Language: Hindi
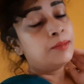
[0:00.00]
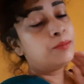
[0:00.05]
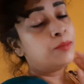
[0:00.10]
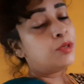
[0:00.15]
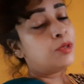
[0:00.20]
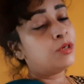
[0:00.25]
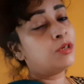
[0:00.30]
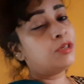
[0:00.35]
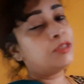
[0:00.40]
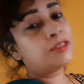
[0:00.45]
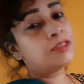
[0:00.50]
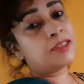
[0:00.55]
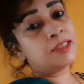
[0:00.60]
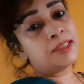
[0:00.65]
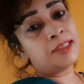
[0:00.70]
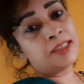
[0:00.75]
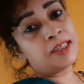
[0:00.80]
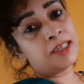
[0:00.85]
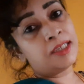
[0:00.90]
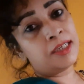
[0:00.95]
बहुत
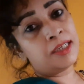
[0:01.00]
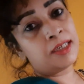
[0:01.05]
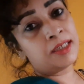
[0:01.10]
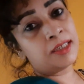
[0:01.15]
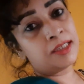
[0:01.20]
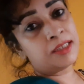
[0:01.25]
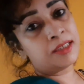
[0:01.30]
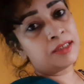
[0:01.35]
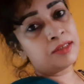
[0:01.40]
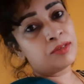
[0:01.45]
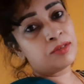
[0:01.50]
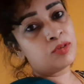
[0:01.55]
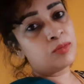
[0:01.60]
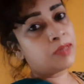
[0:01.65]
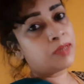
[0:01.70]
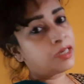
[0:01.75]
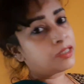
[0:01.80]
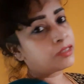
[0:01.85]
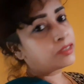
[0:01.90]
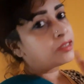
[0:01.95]
घंटा लगा गया है तो मैं
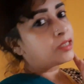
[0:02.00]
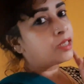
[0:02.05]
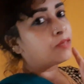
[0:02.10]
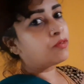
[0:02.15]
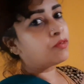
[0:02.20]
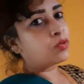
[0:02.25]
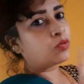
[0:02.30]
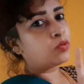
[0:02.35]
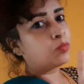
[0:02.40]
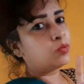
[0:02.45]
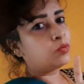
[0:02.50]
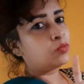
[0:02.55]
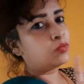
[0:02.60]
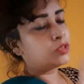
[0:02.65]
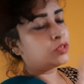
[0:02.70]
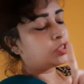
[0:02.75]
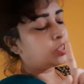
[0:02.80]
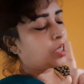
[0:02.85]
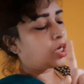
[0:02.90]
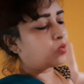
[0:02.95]
आज सेवक को बोलूँगी
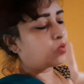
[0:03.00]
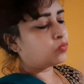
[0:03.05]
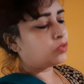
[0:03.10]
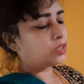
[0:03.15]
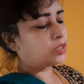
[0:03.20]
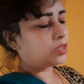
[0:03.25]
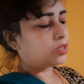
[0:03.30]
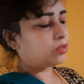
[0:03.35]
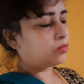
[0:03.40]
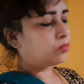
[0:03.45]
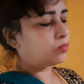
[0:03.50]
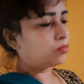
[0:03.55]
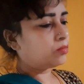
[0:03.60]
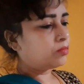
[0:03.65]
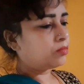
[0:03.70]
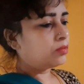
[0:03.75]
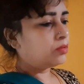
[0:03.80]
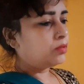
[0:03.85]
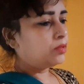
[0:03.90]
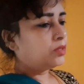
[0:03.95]
झाड़ू
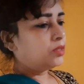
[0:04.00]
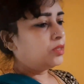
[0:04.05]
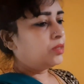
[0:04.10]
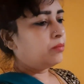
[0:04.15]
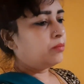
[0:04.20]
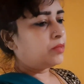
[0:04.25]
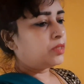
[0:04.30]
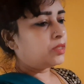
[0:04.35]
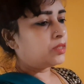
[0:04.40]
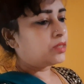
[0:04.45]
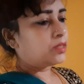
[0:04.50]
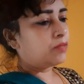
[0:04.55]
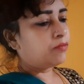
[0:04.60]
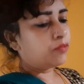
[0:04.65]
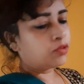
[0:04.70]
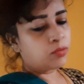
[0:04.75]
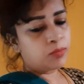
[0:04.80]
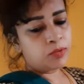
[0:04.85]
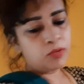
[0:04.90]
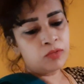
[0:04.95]
निकालो मेरे सेवक
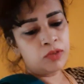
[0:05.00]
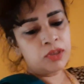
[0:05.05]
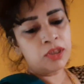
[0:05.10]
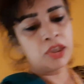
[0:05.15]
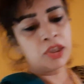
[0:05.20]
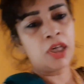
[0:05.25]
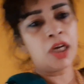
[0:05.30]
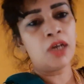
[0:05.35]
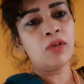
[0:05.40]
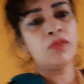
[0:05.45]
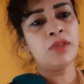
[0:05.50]
को बोलूँगी झाड़ू